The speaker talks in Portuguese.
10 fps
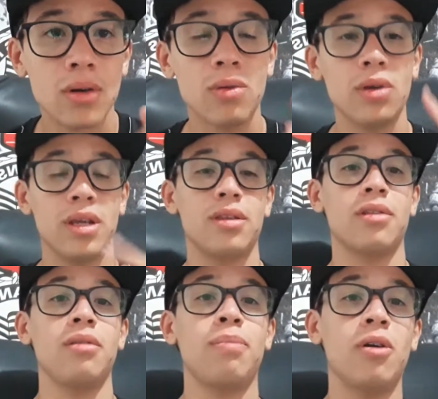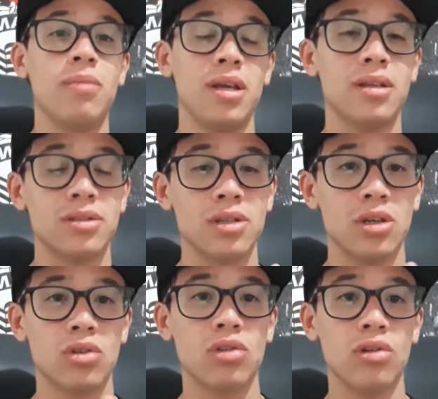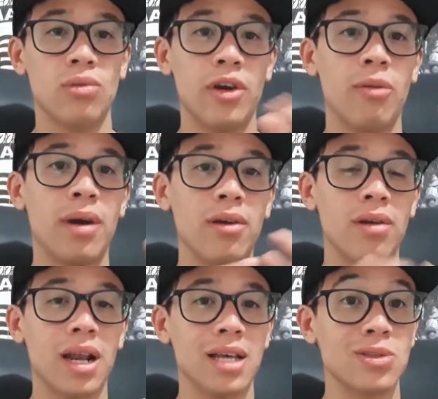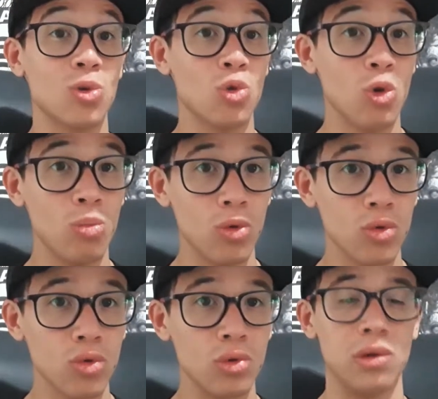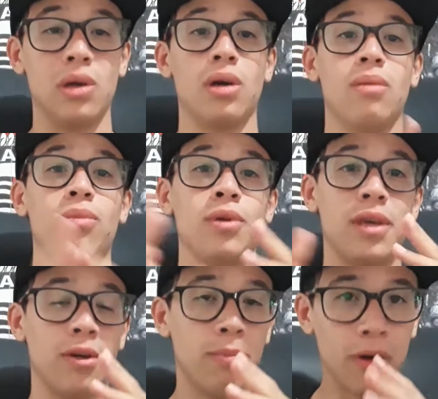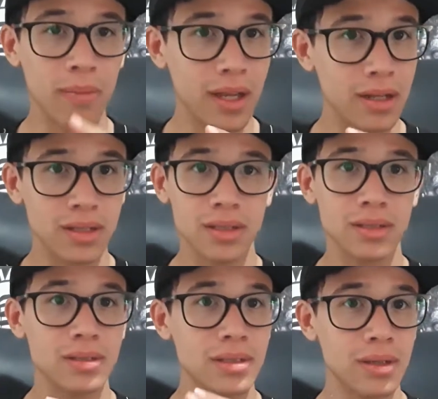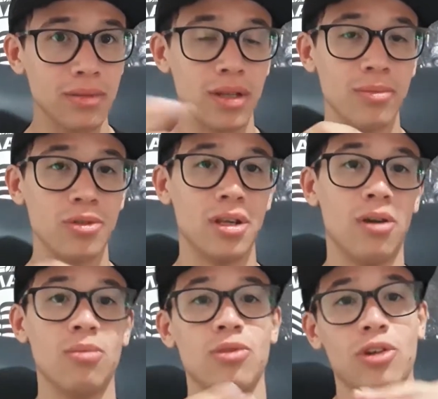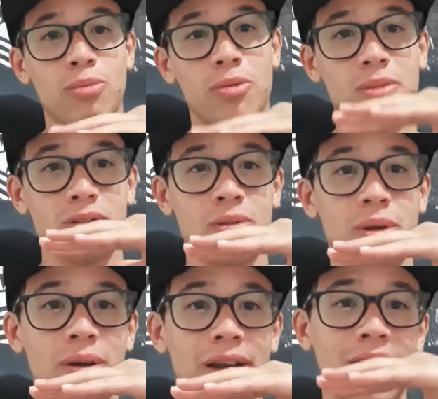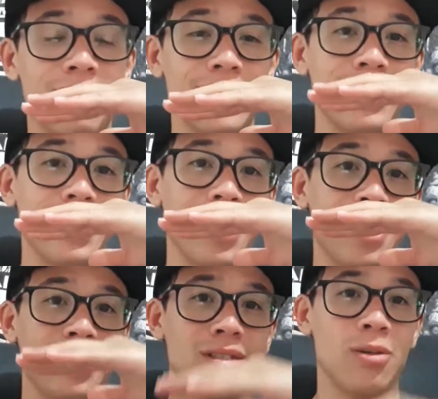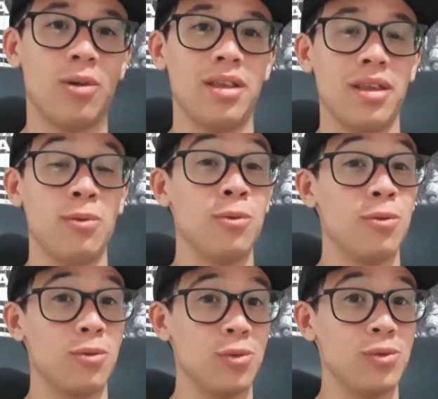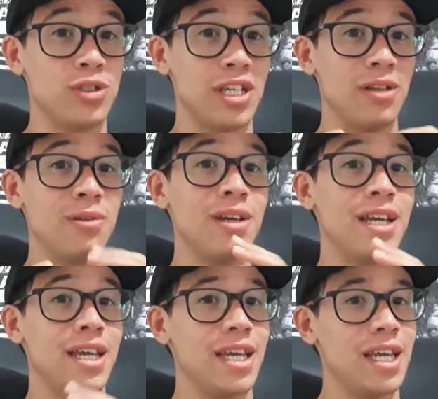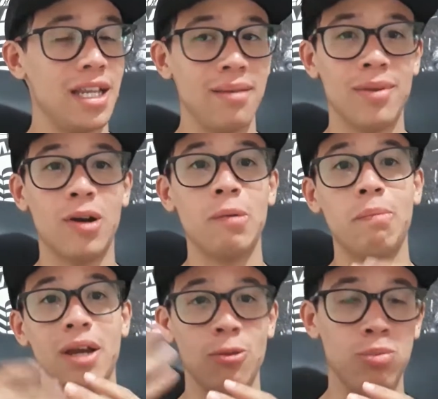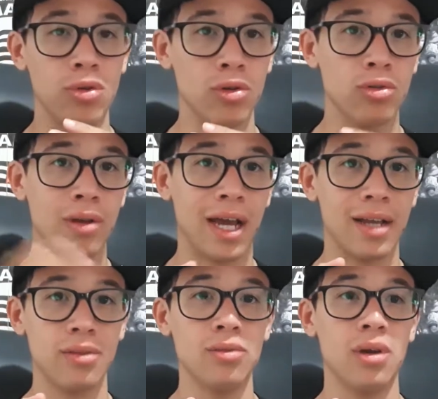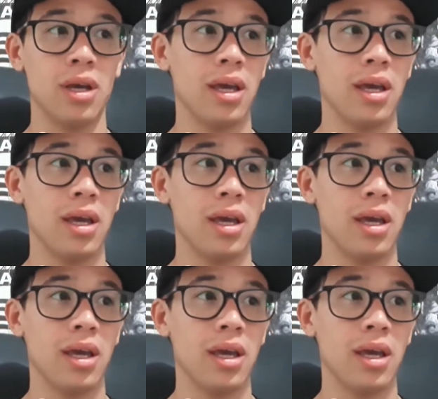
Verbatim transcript: Corinthians e Palmeiras só não é o maior clássico do mundo, porque o Palmeiras não tem mundial. O mundial do Palmeiras é uma garrafa é de 51 com gelo e limão, mas por outro lado